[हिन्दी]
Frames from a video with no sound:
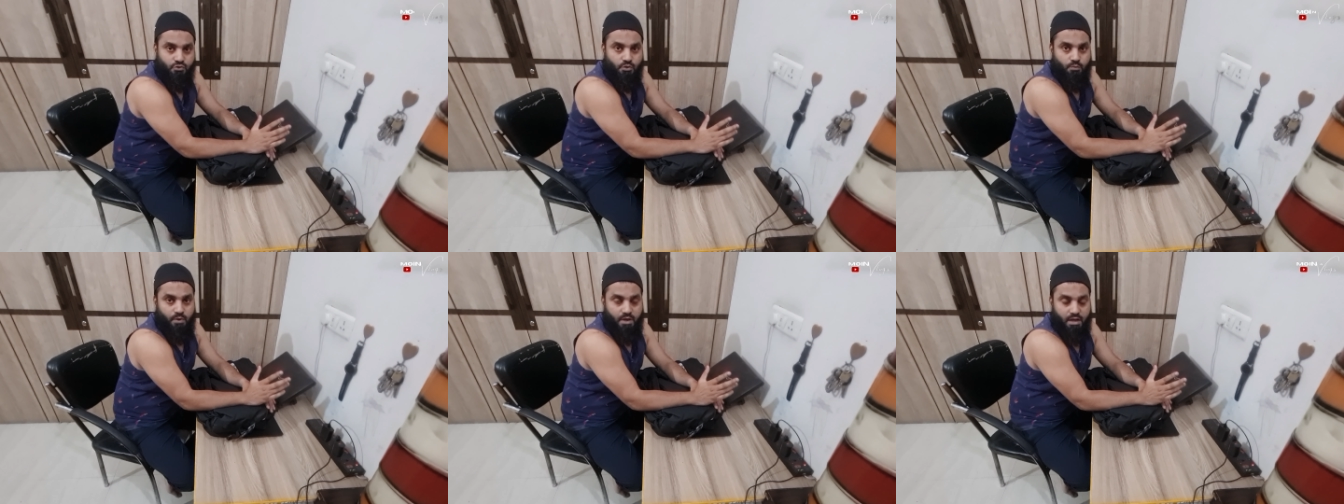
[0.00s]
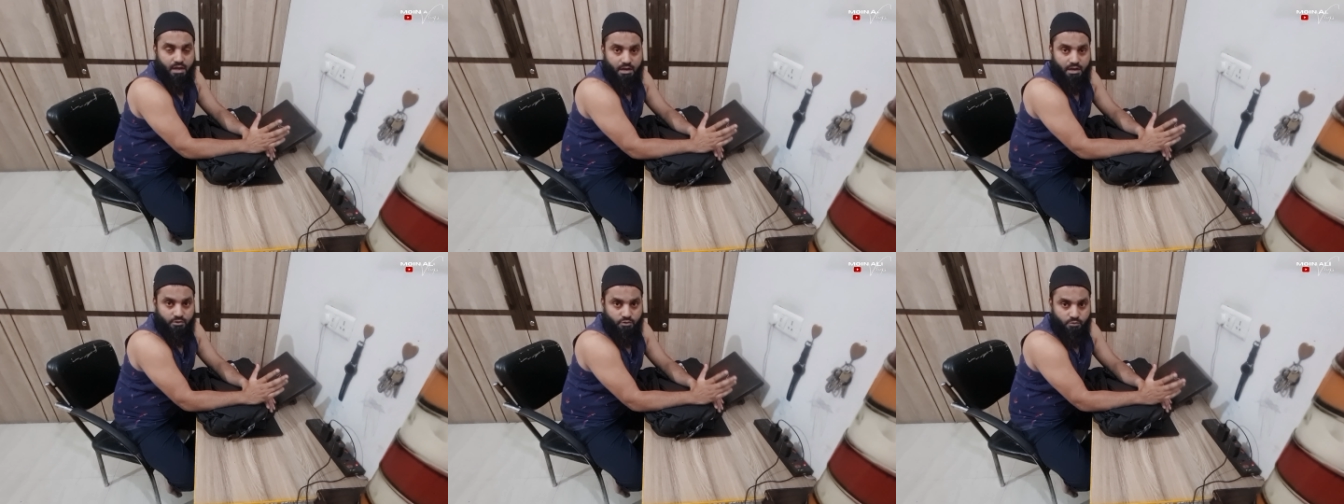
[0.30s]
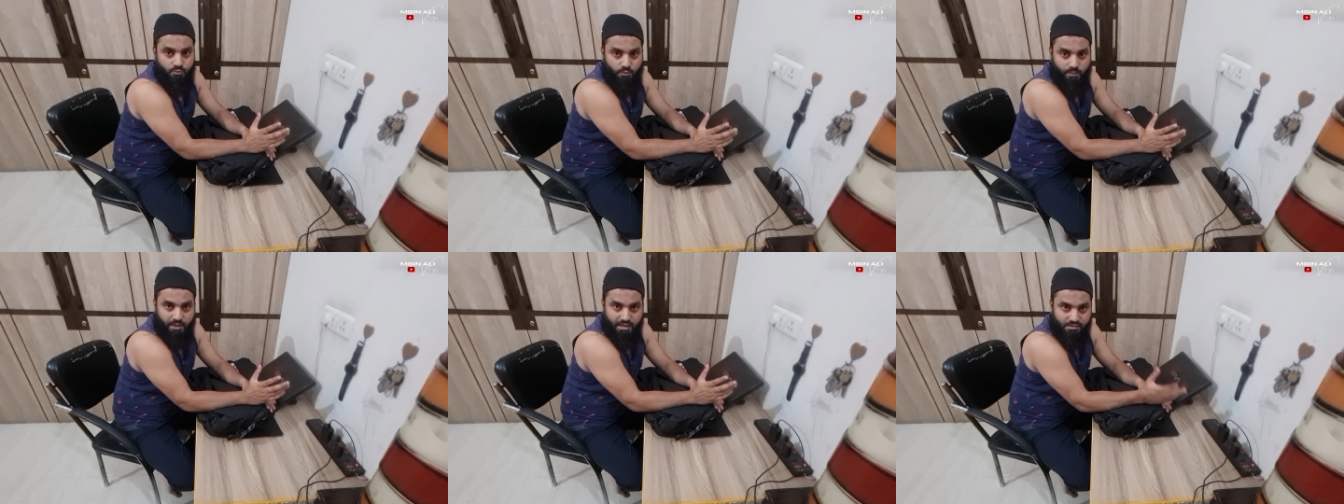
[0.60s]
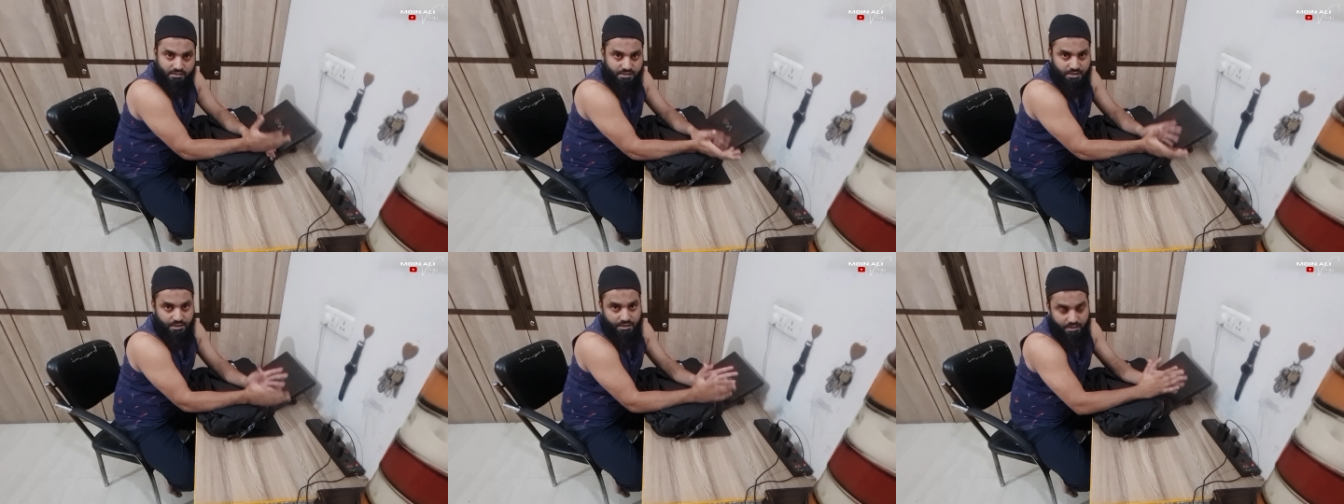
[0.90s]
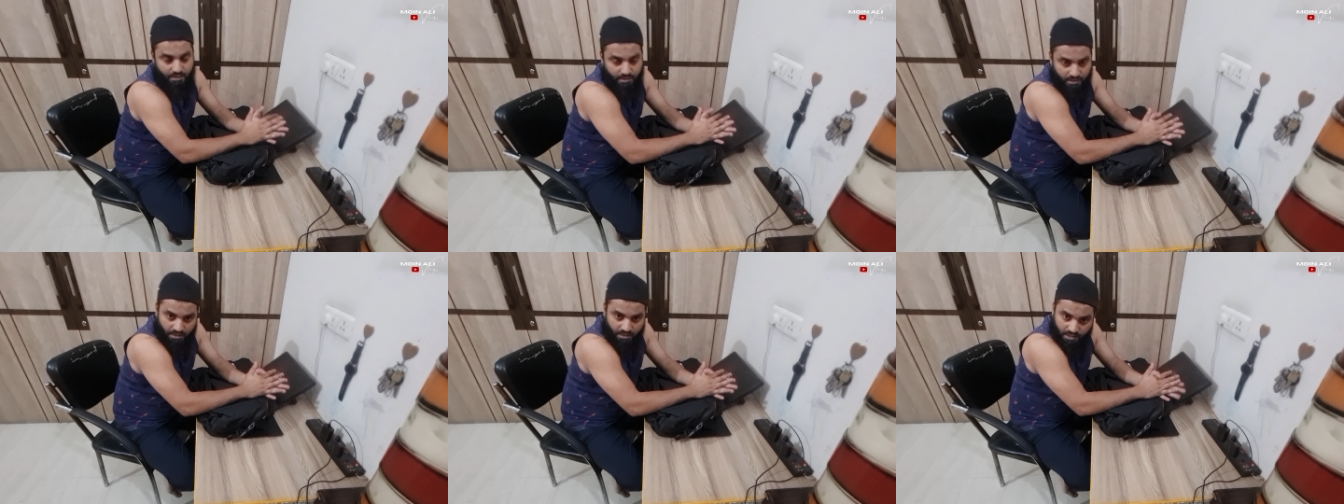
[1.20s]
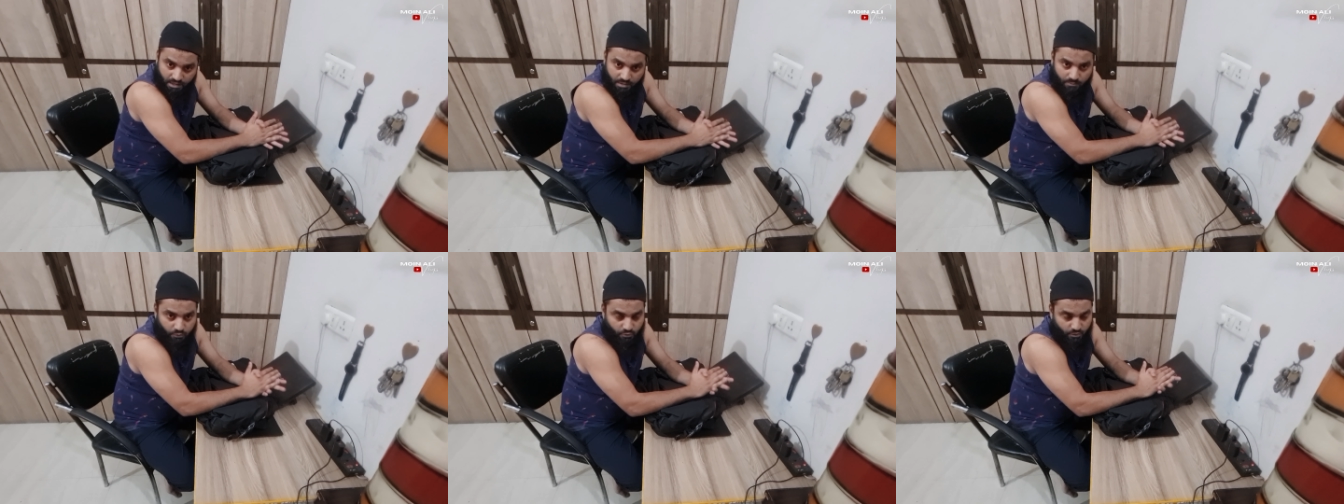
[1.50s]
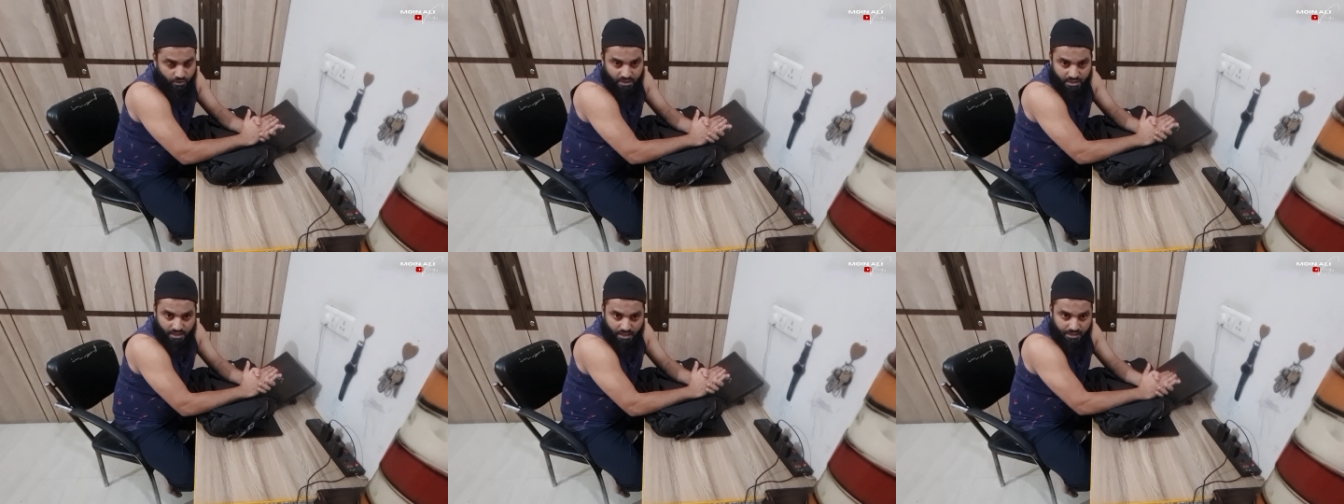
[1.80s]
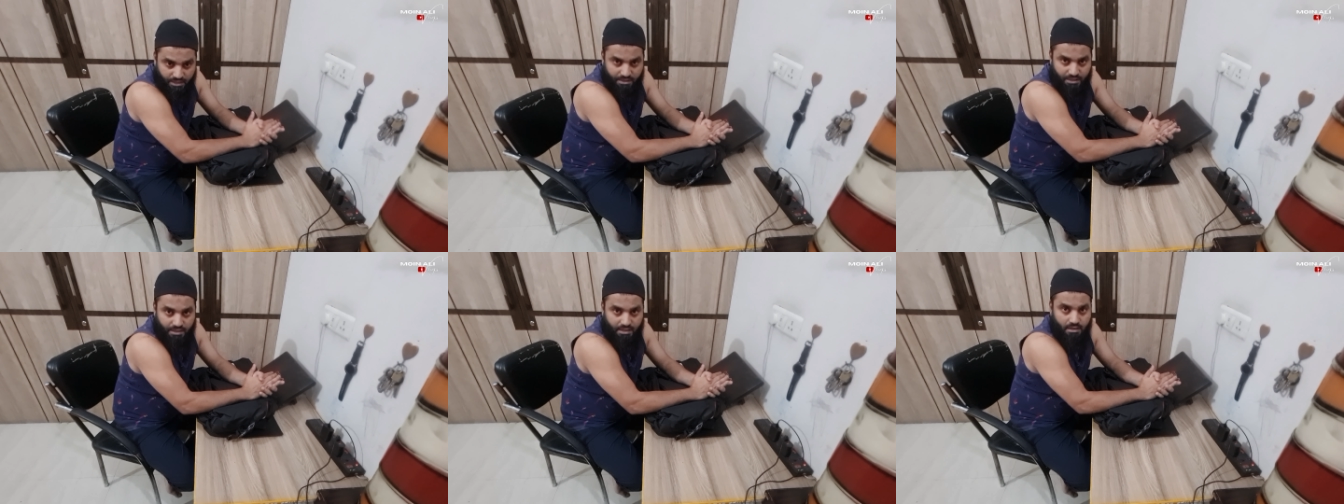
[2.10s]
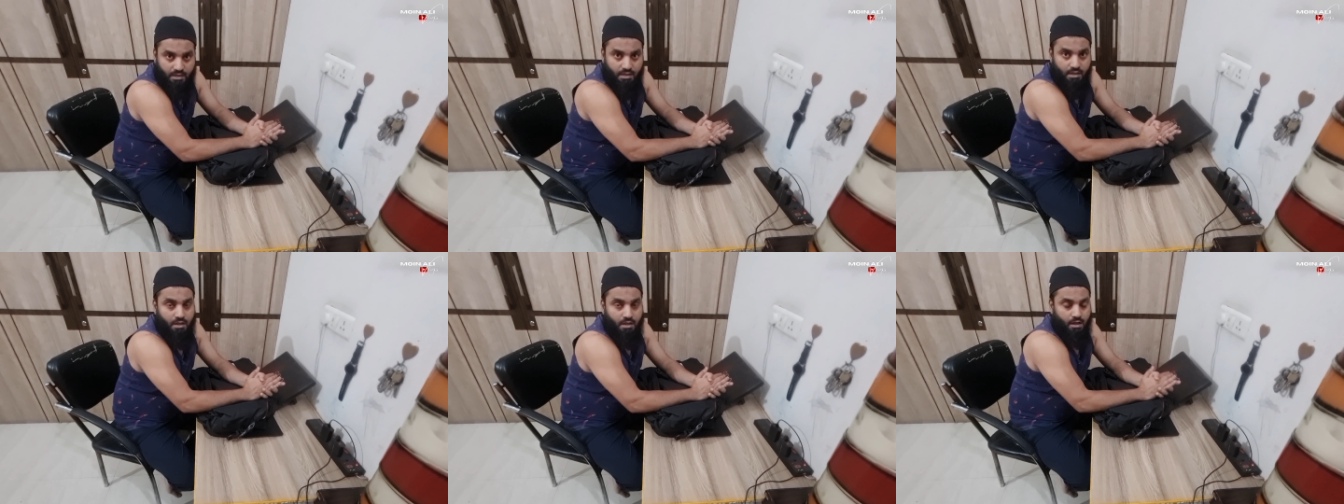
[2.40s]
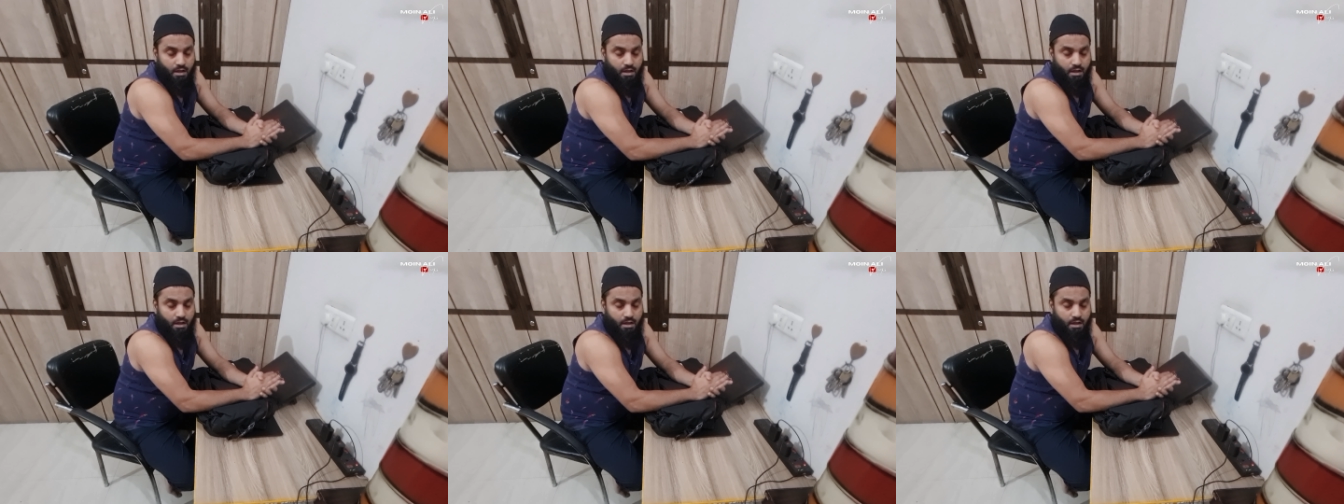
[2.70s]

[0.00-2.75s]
लोग चोपड़ा ऑटोमोबाइल से ही प्रोडक्ट खरीदें